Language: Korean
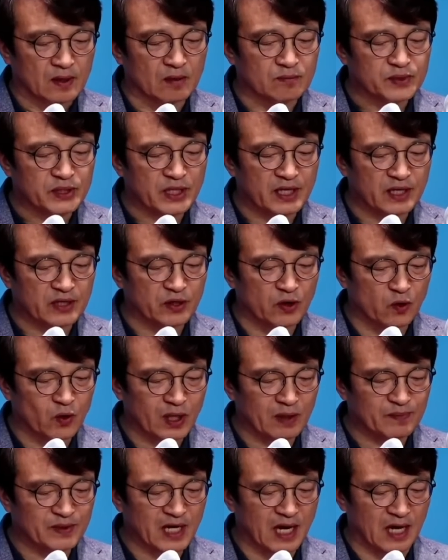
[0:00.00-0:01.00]
검찰의
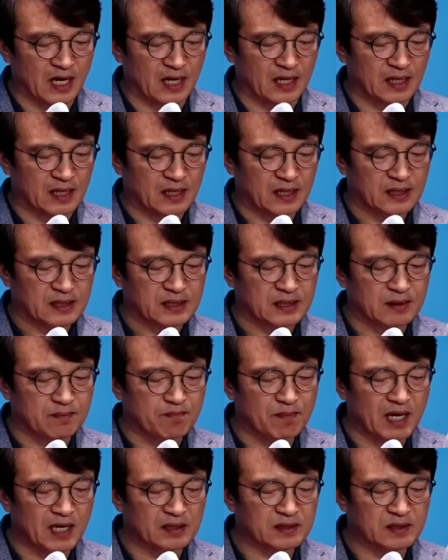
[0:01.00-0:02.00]
경고합니다.
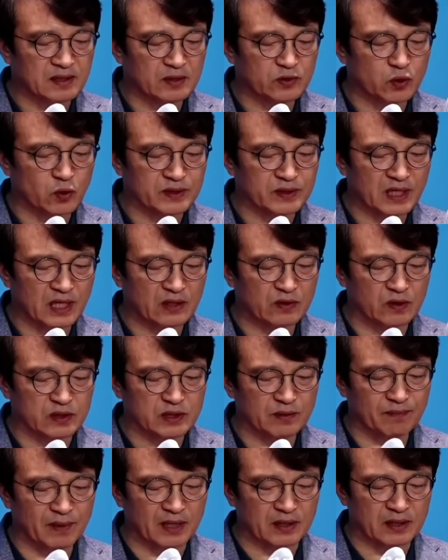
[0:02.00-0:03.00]
금방 들통날
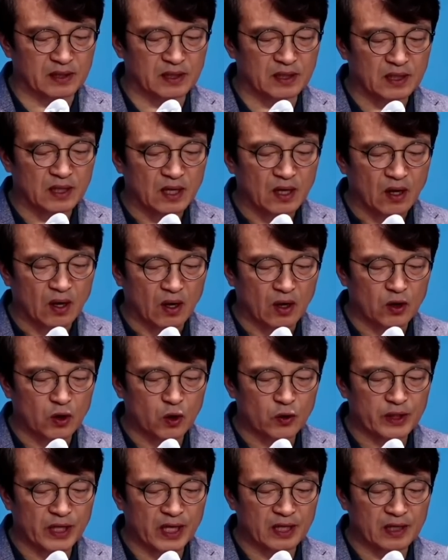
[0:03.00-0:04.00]
거짓말을
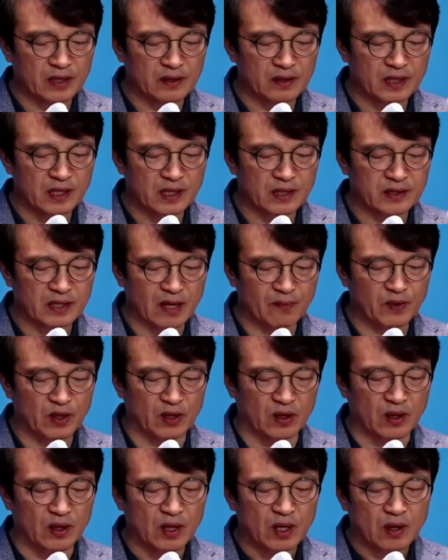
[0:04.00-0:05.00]
언론에
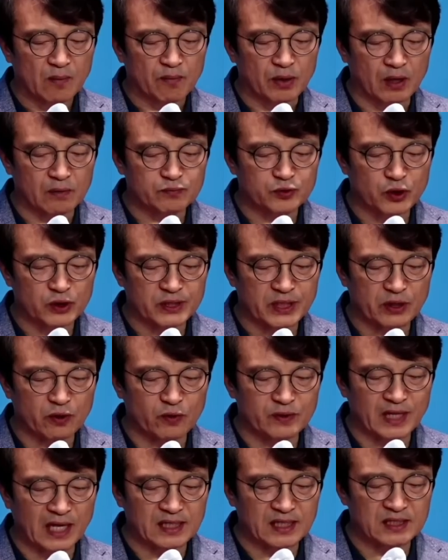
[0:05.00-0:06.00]
흘려대며
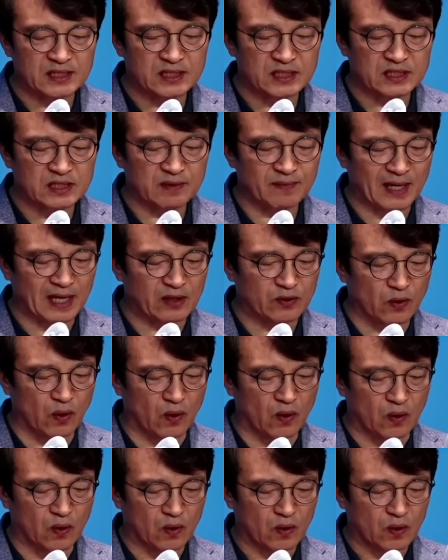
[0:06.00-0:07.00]
범죄자로 낙인 찍지
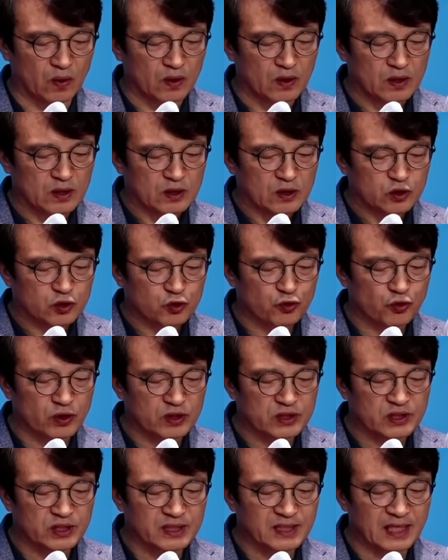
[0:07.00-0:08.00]
말고
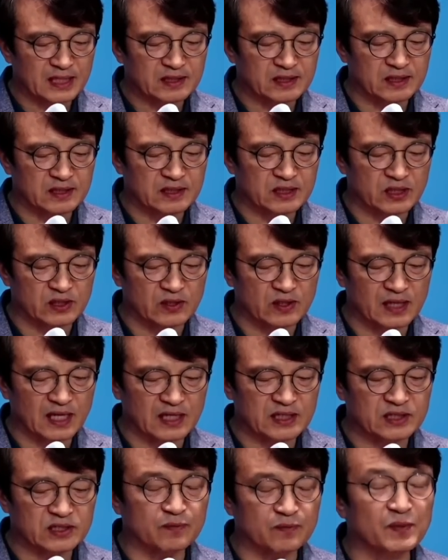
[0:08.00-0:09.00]
수령증 같은
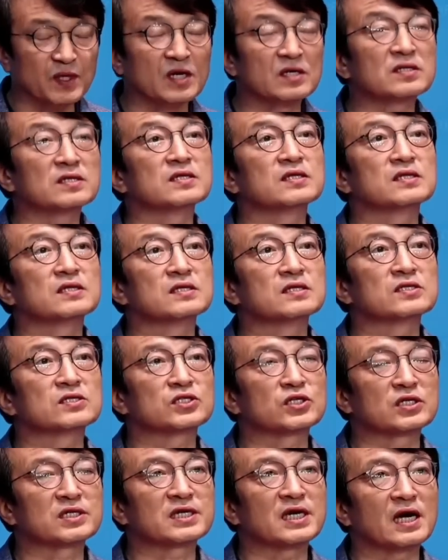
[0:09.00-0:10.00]
증거가 있으면
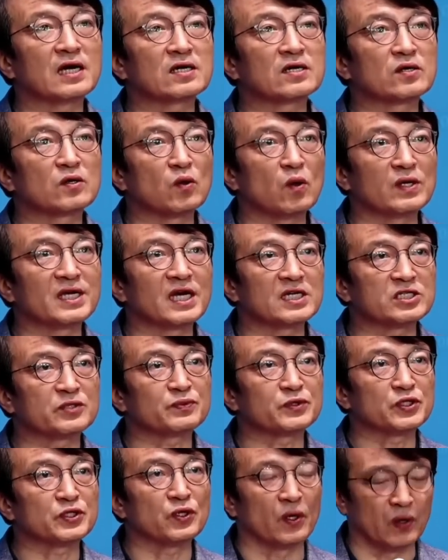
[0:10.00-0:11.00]
즉각
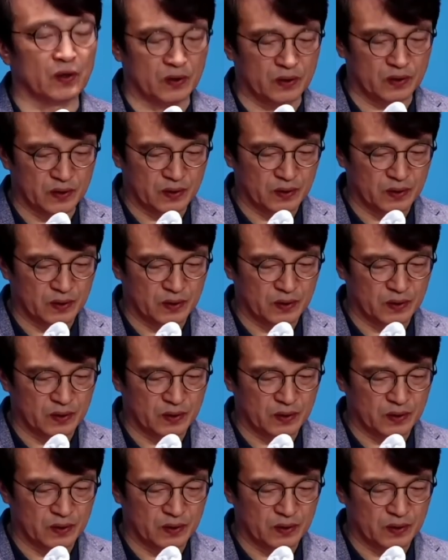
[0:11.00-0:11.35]
공개하십시오.